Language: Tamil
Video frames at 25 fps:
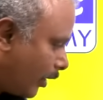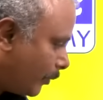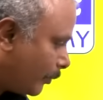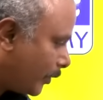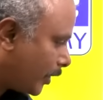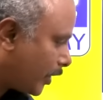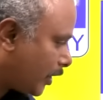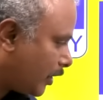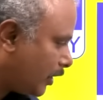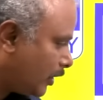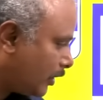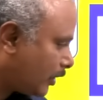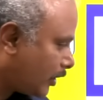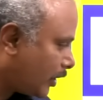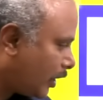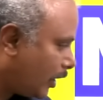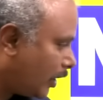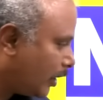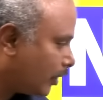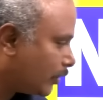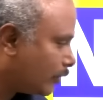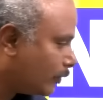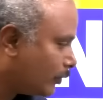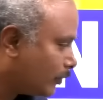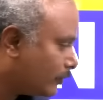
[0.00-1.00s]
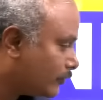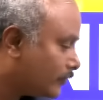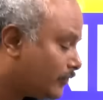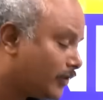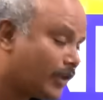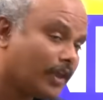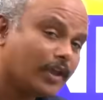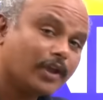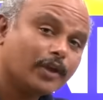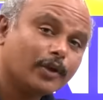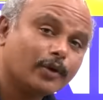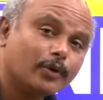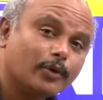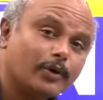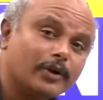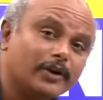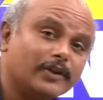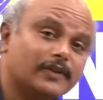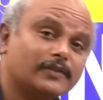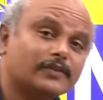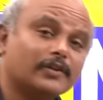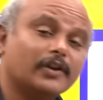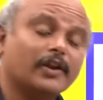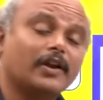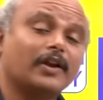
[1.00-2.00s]
நாமக்கல் கள்ளக்குறிச்சி ஈரோடு
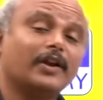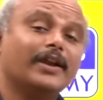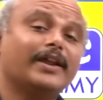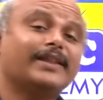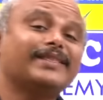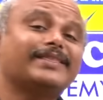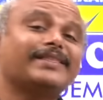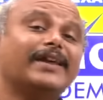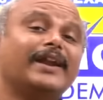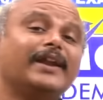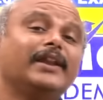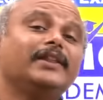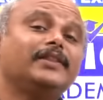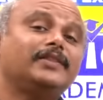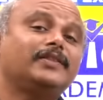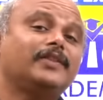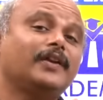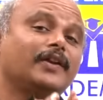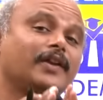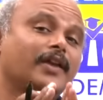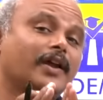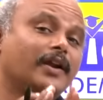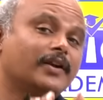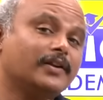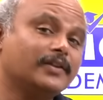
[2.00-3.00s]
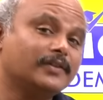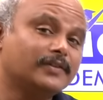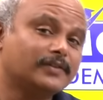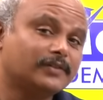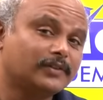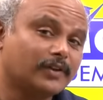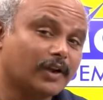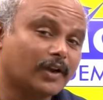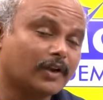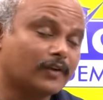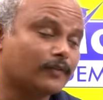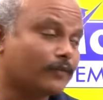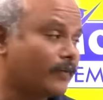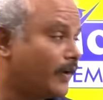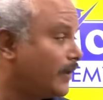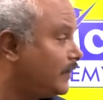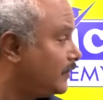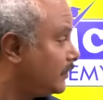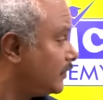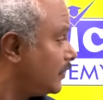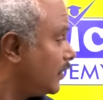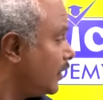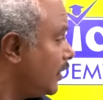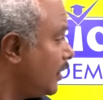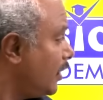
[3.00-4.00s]
டிஸ்ட்ரிக்டில் தனித்தனியாக டிஸ்ட்ரிக்ட்
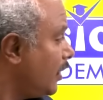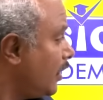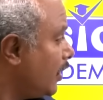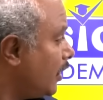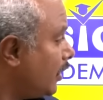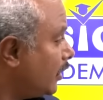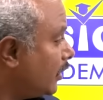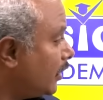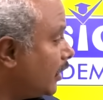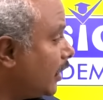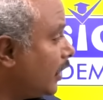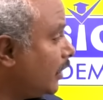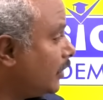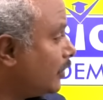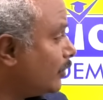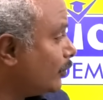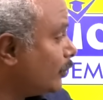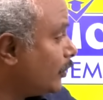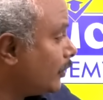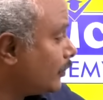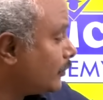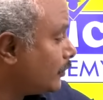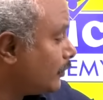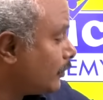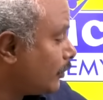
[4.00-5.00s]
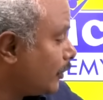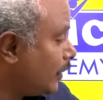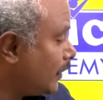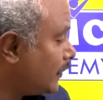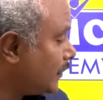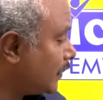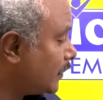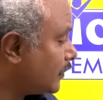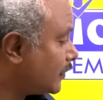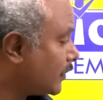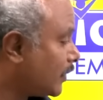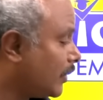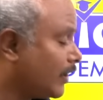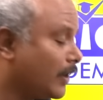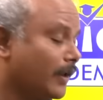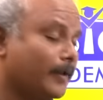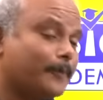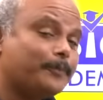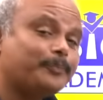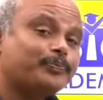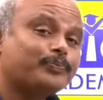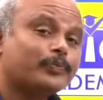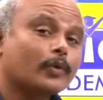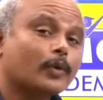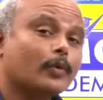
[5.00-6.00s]
வைஸ் நீட் டூ தௌசண்ட் டுவெண்ட்டி
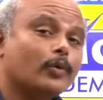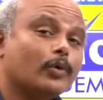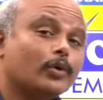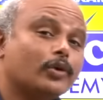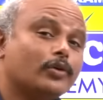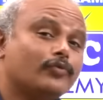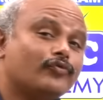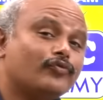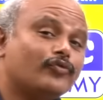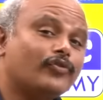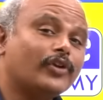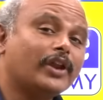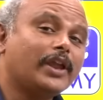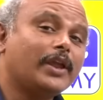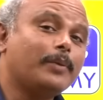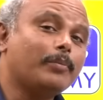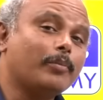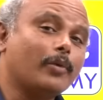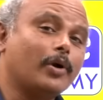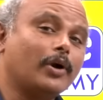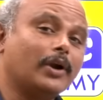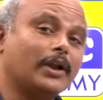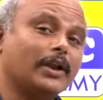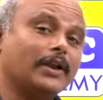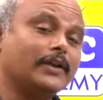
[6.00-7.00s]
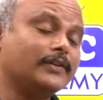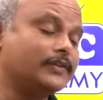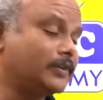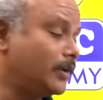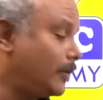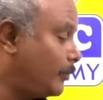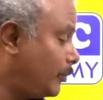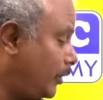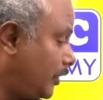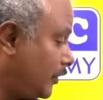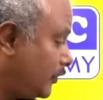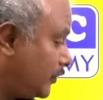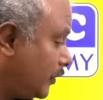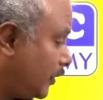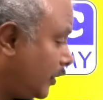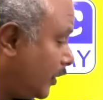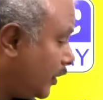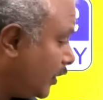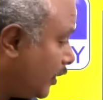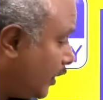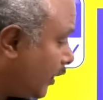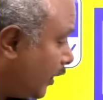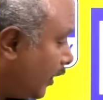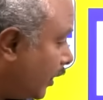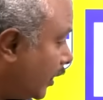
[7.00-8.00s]
சிக்ஸ்க்கான ஒரு ஃப்ரீ மாடல் எக்ஸாமினேஷன்
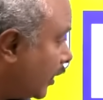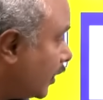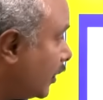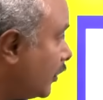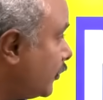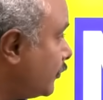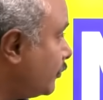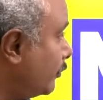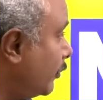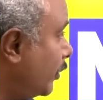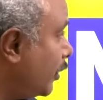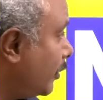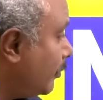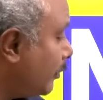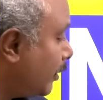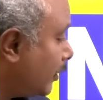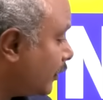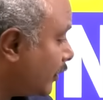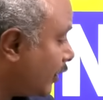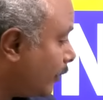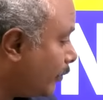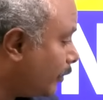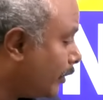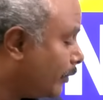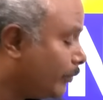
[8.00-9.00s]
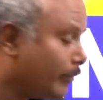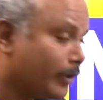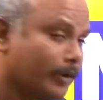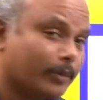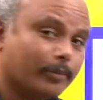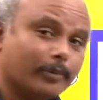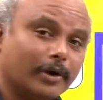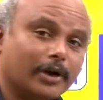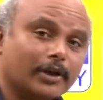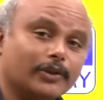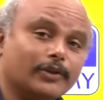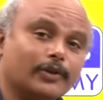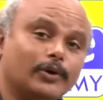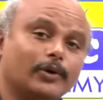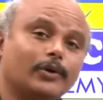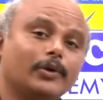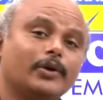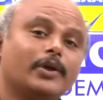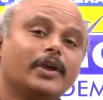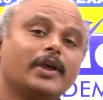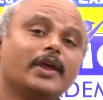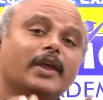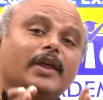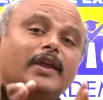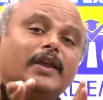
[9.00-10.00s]
இங்கிலீஷ் மீடியம் அண்ட் தமிழ் மீடியம்
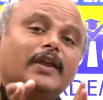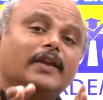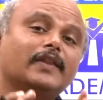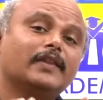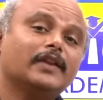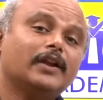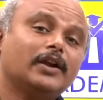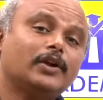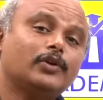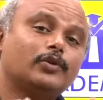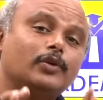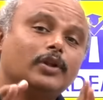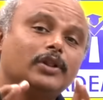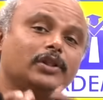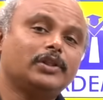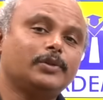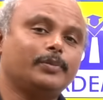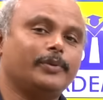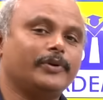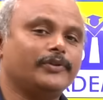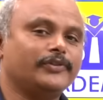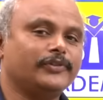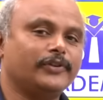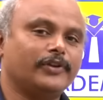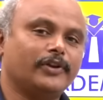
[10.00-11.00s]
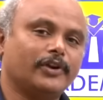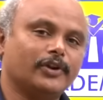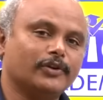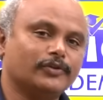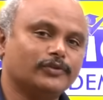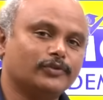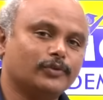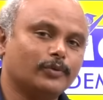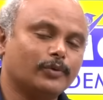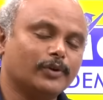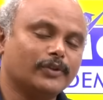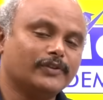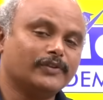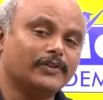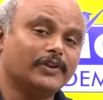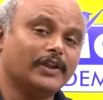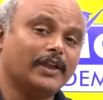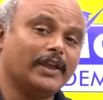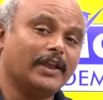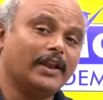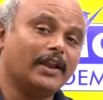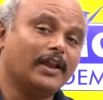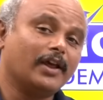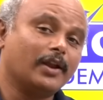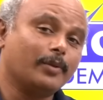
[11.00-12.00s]
நடத்துகிறோம் இதில் டுவெல்த் படிச்சுட்டு இருக்க ஸ்டூடெண்ட்ஸ்
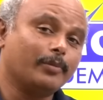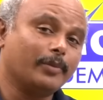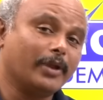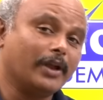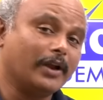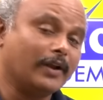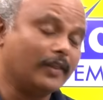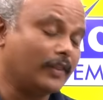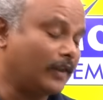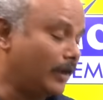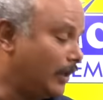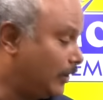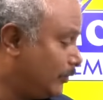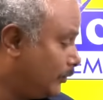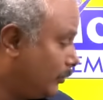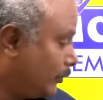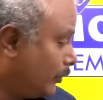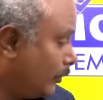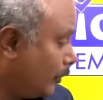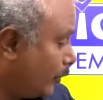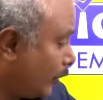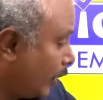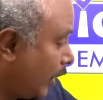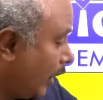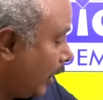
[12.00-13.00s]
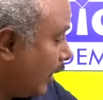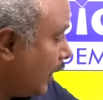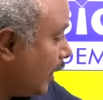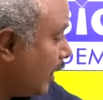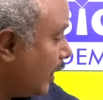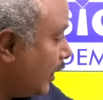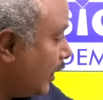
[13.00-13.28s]
நீங்கள் எல்லாருமே எழுதலாம் ஓகே